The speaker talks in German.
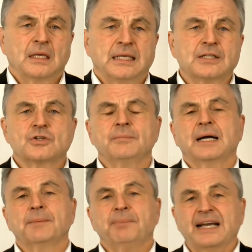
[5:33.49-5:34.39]
Hierzu
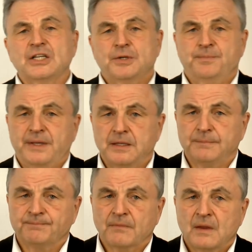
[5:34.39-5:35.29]
mal ein Beispiel.
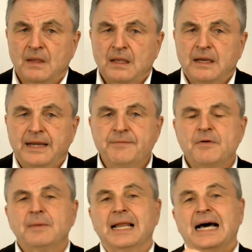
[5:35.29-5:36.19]
Nehmen
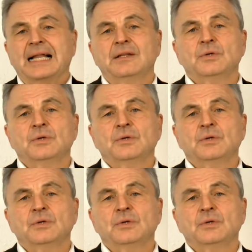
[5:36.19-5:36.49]
wir mal an,